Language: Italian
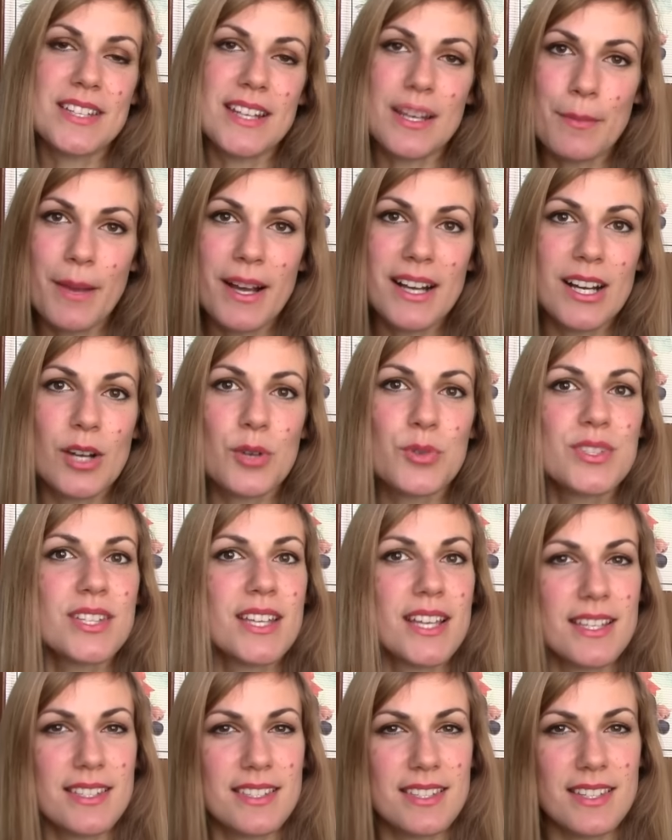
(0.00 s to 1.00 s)
rimanga
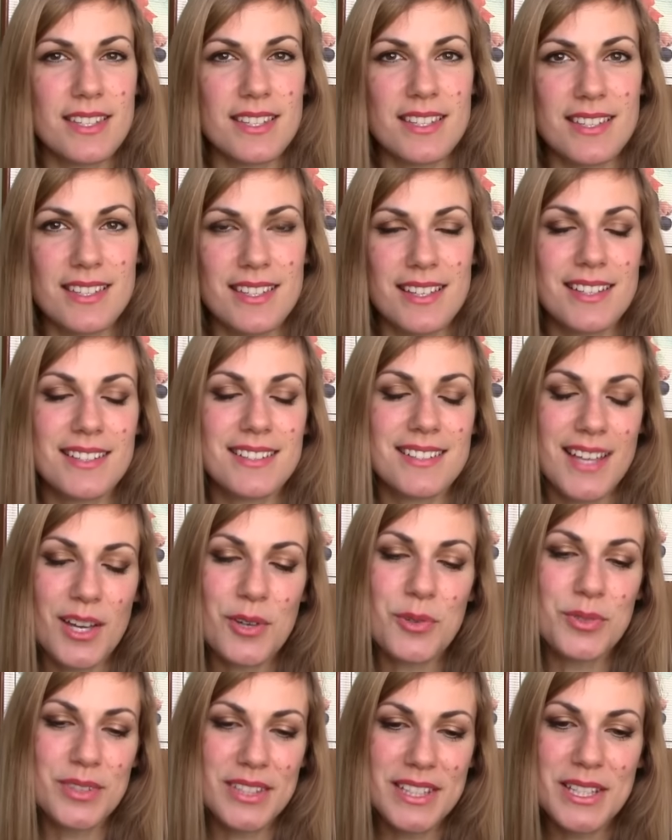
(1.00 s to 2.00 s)
così che si che
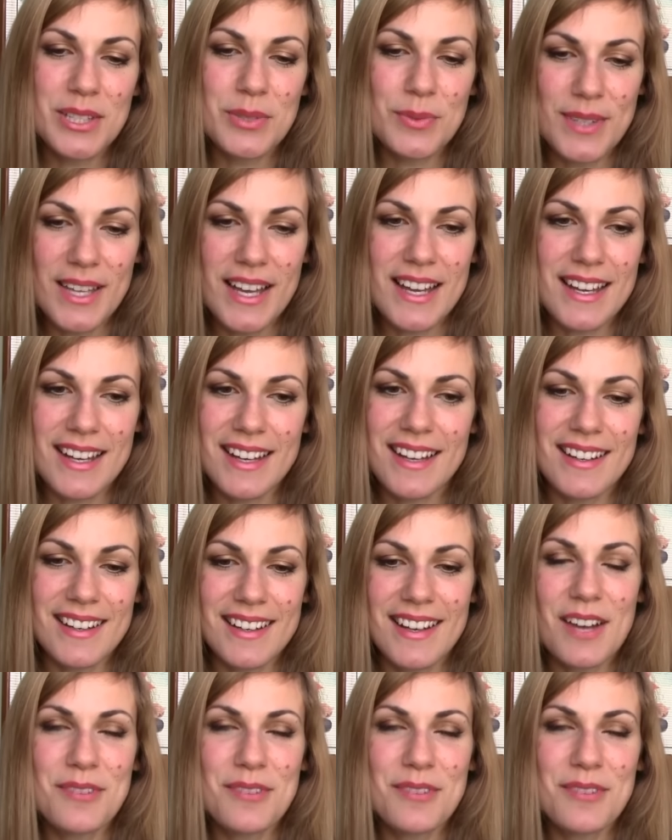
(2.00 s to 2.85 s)
continui a,